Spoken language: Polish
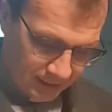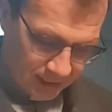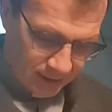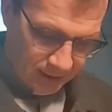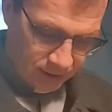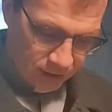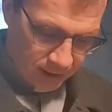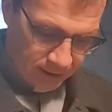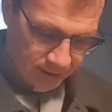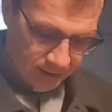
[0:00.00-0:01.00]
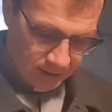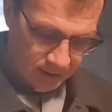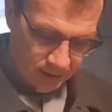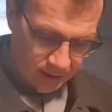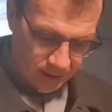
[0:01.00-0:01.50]
za tydzień,
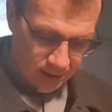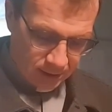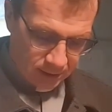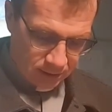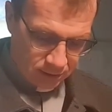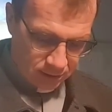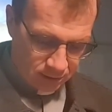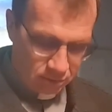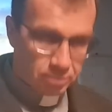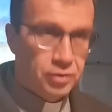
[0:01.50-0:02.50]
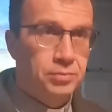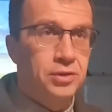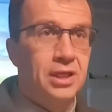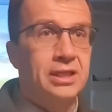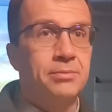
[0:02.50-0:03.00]
y, no żebyśmy
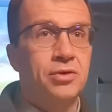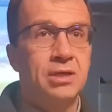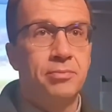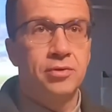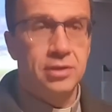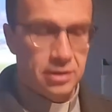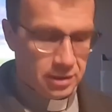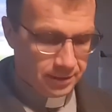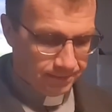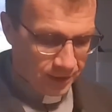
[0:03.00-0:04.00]
się na tym trochę pochylili.